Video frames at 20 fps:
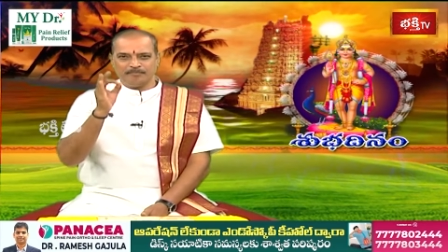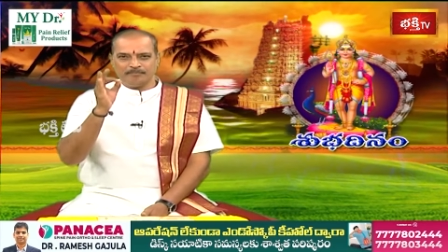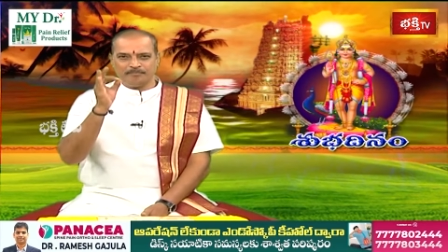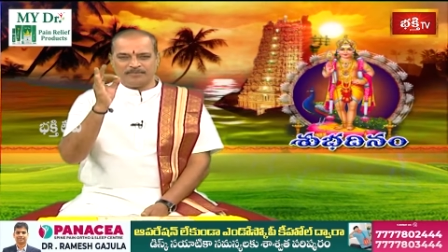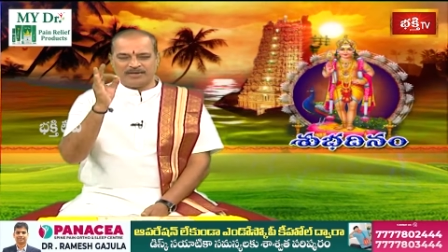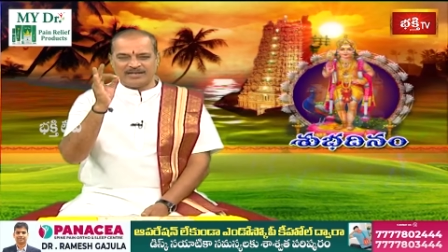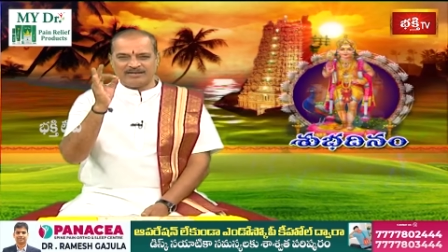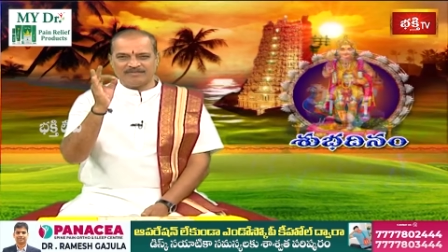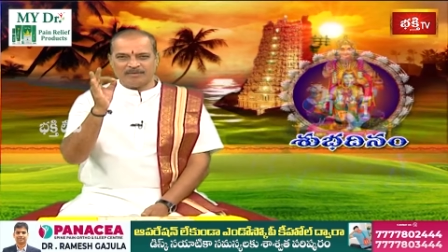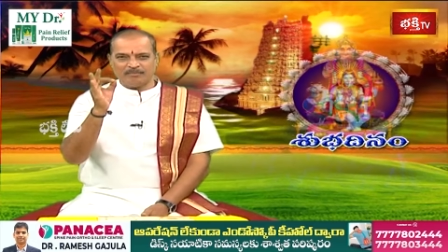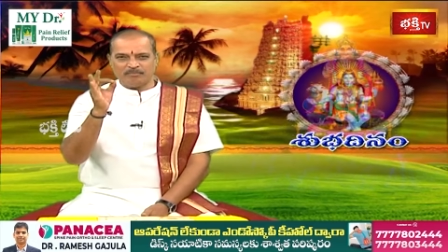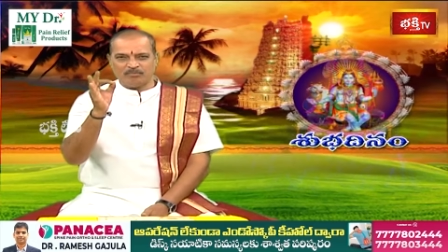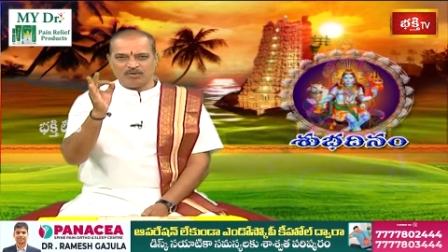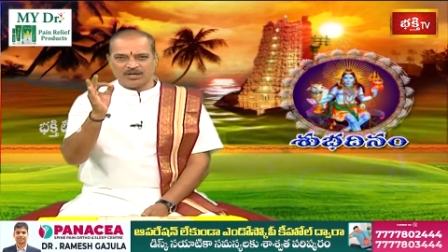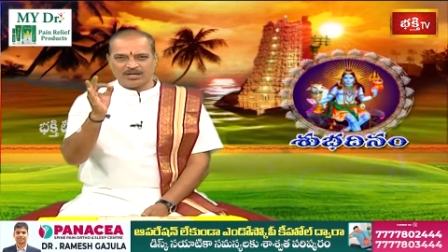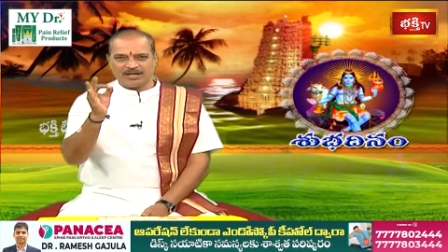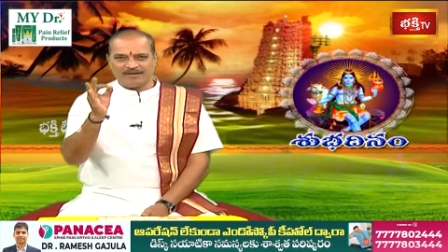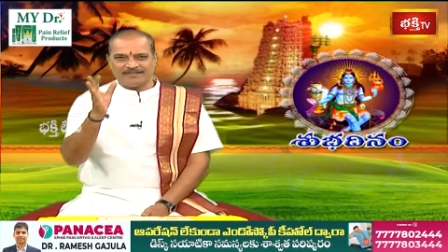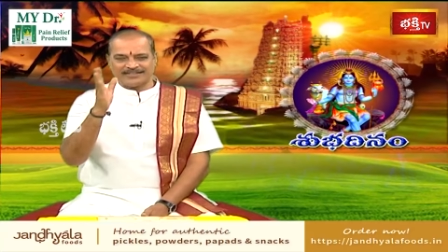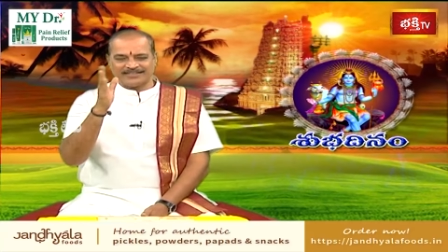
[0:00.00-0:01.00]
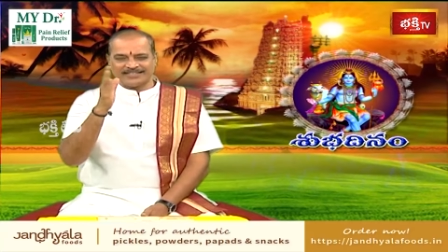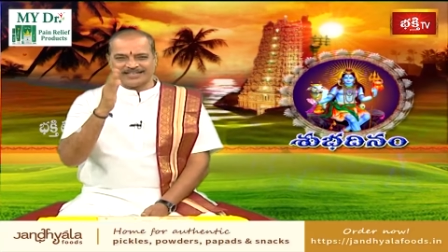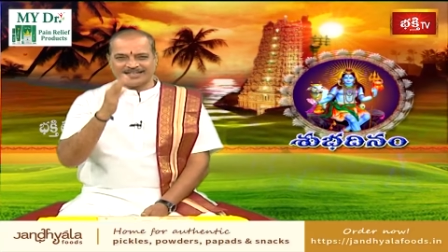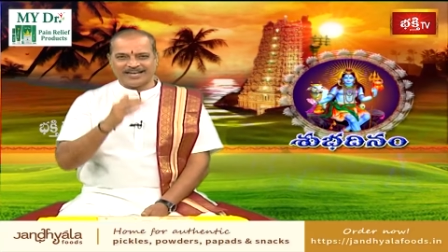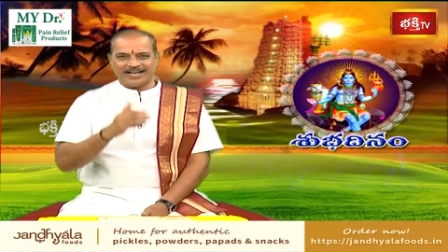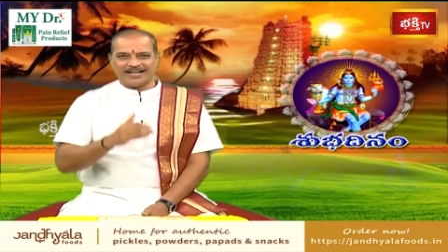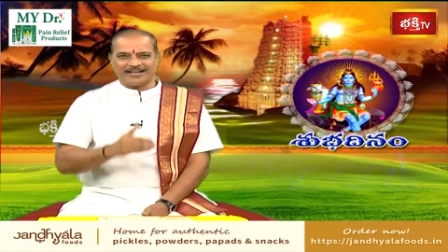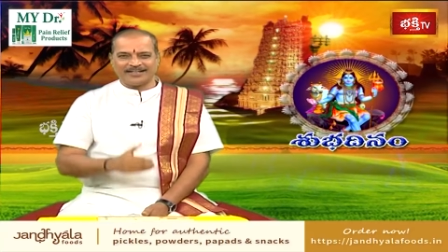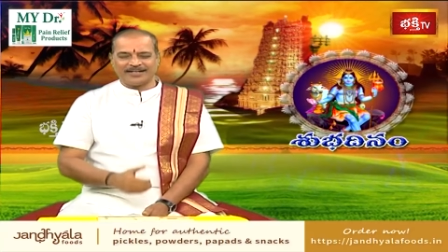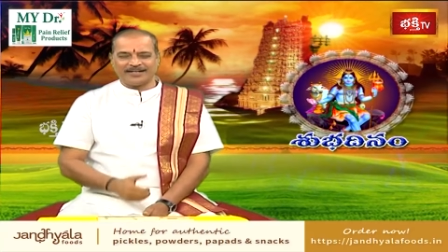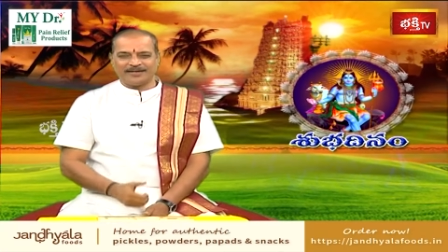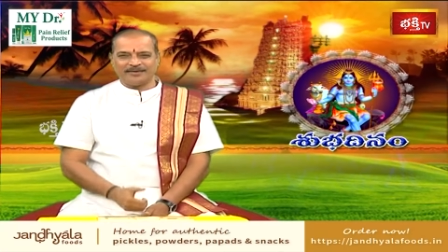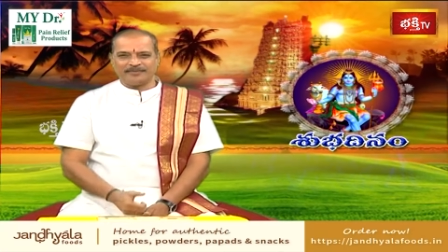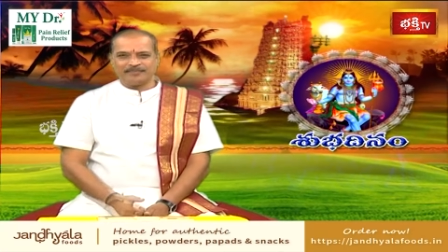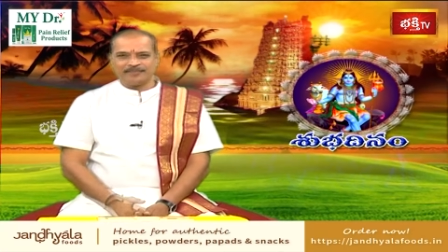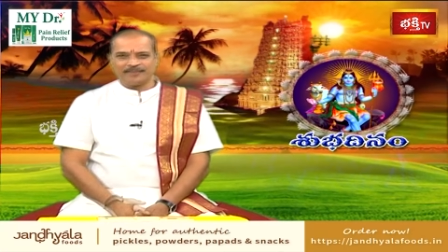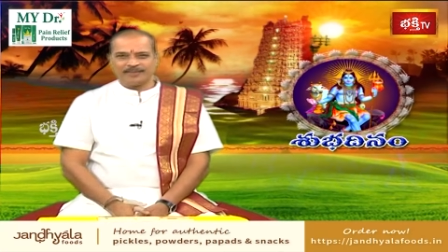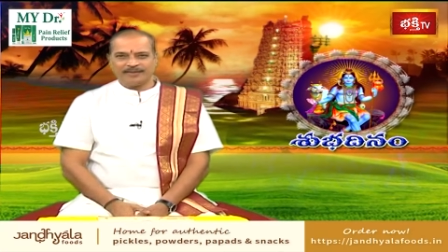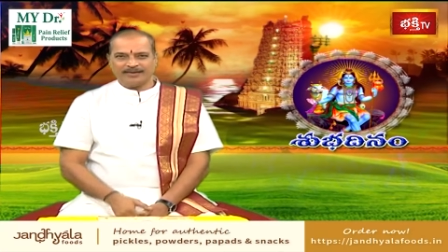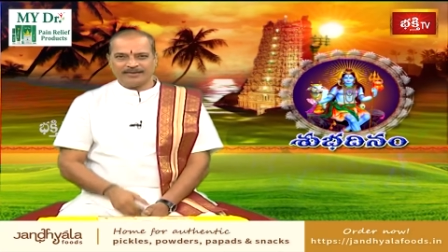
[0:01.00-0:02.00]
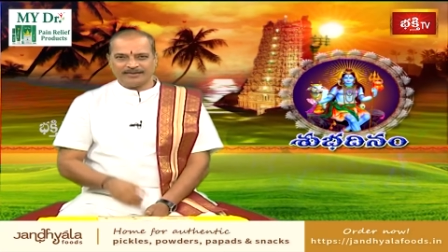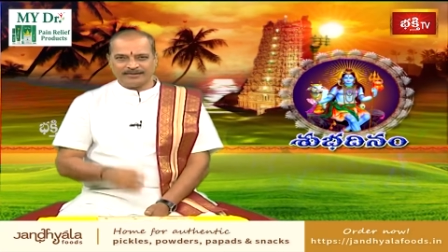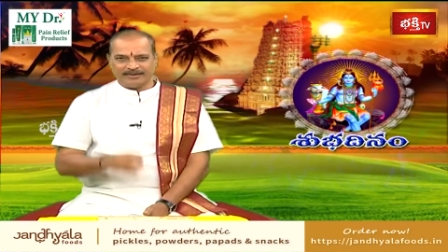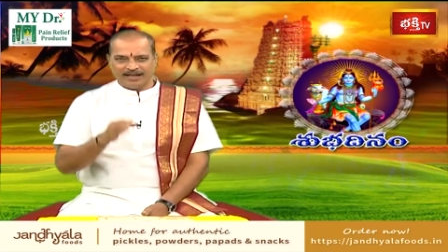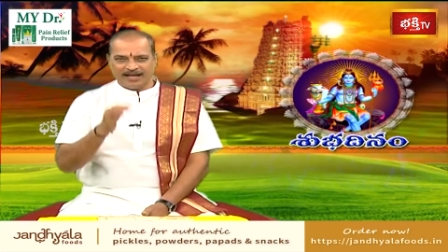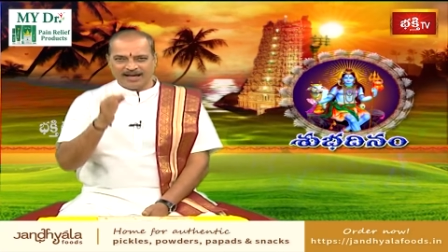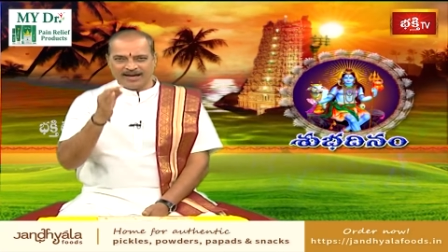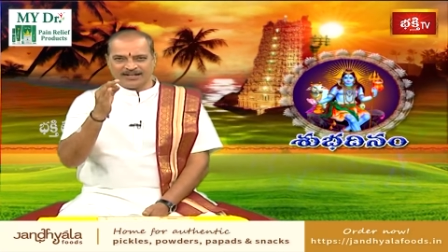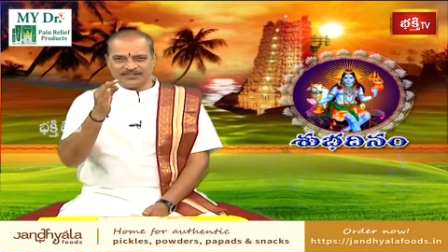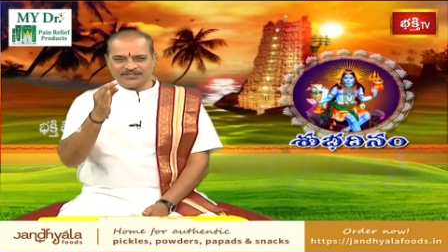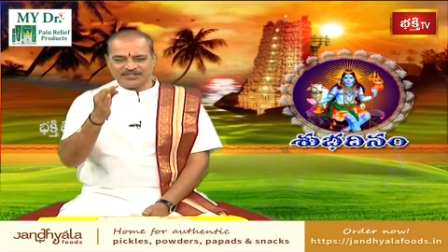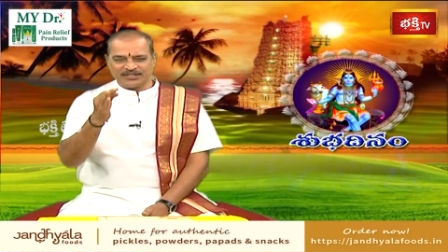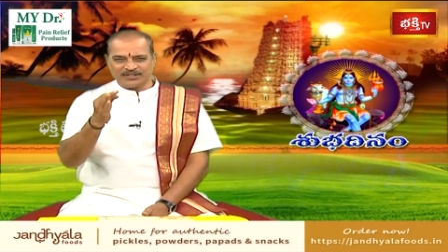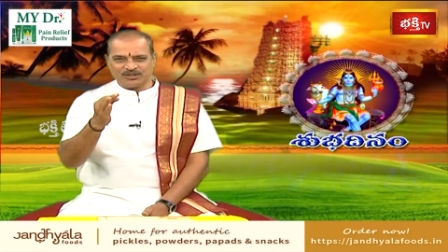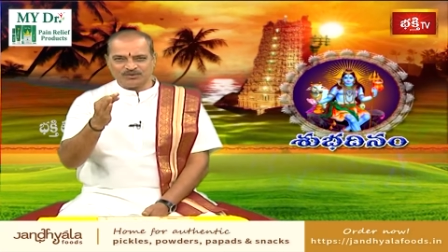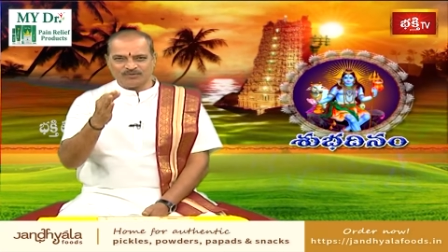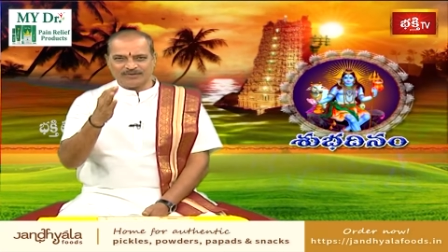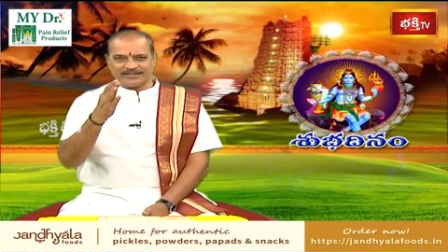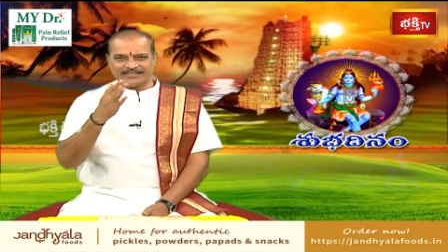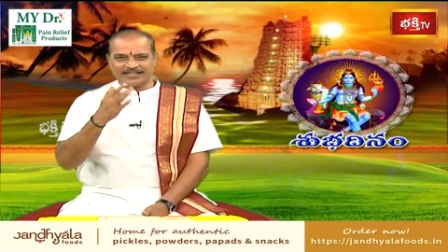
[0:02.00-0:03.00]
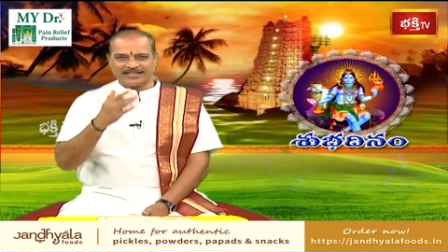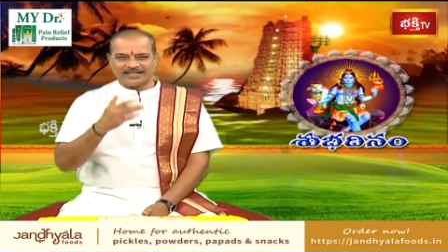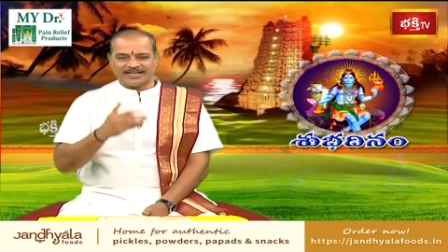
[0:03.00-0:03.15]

బిల్వం మొక్క వద్ద కానీ రాగి చెట్టు వద్ద